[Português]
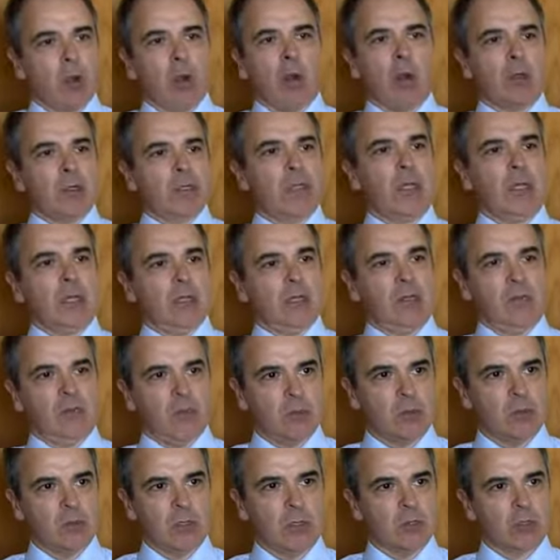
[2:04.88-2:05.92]
nós é que
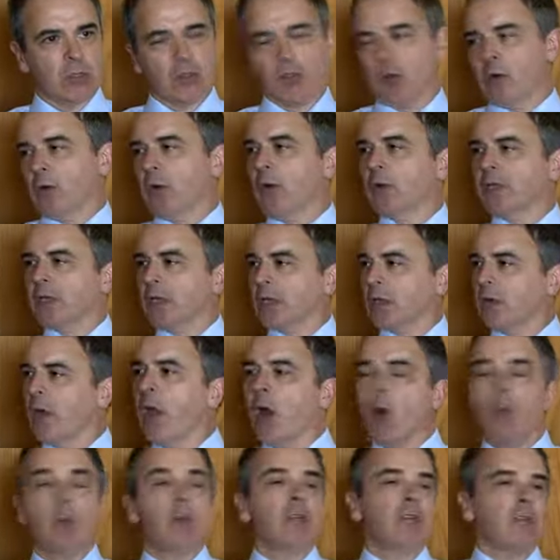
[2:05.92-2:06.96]
tivemos isto, só nós é que
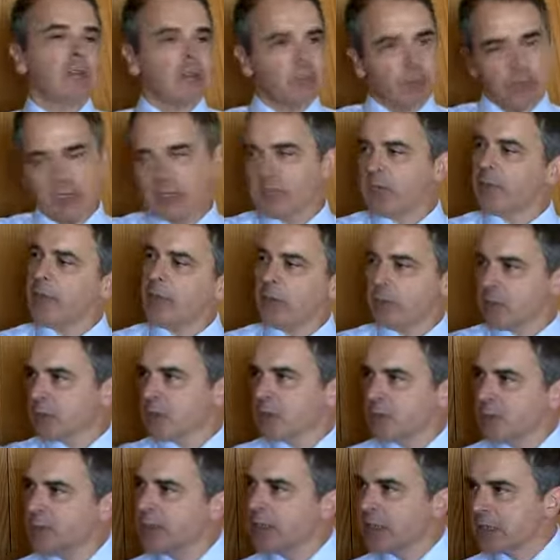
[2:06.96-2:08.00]
tivemos. Umas vezes para dizer bem, outras
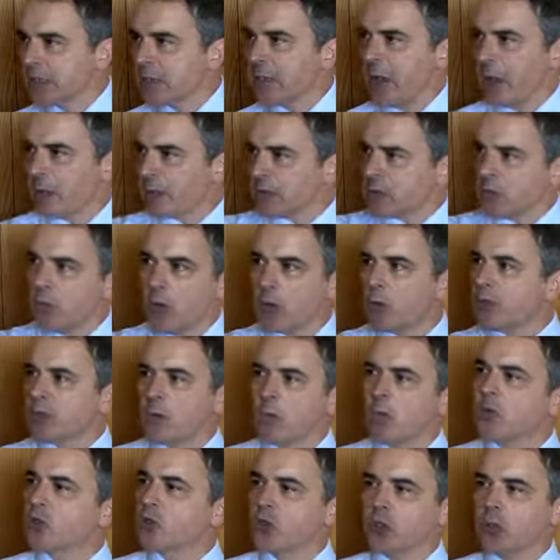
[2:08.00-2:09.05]
vezes para dizer mal, mas era uma coisa
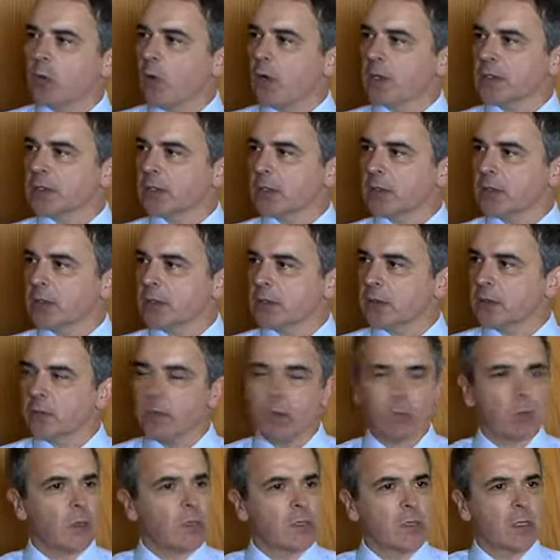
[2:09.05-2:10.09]
monstruosa, quer dizer,
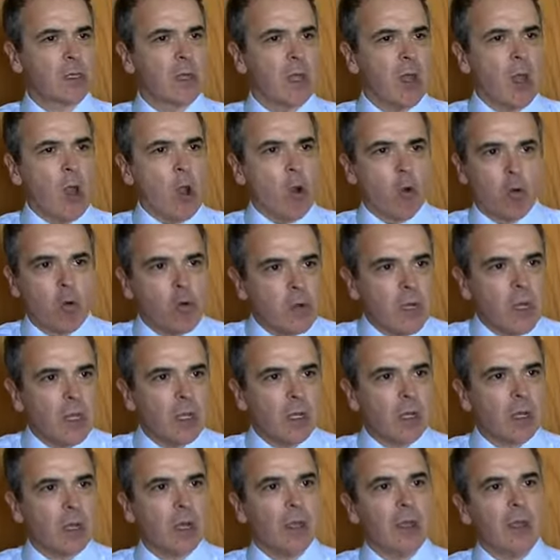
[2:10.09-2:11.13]
uma coisa
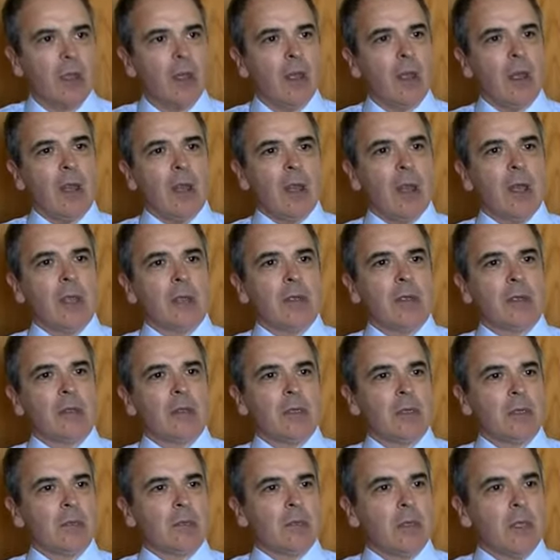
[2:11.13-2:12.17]
única,
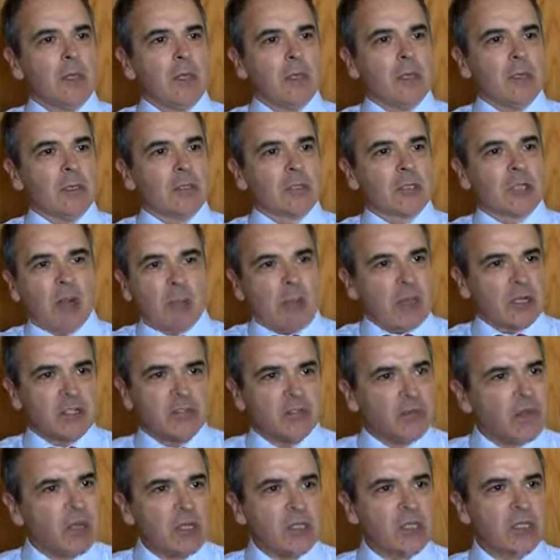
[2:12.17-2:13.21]
eh, jamais
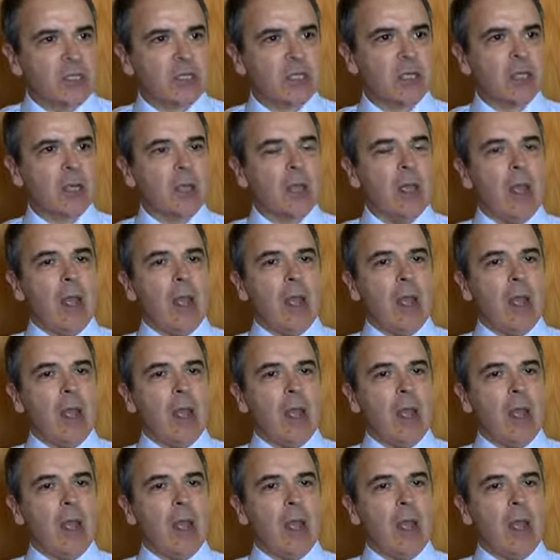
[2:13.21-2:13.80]
vista.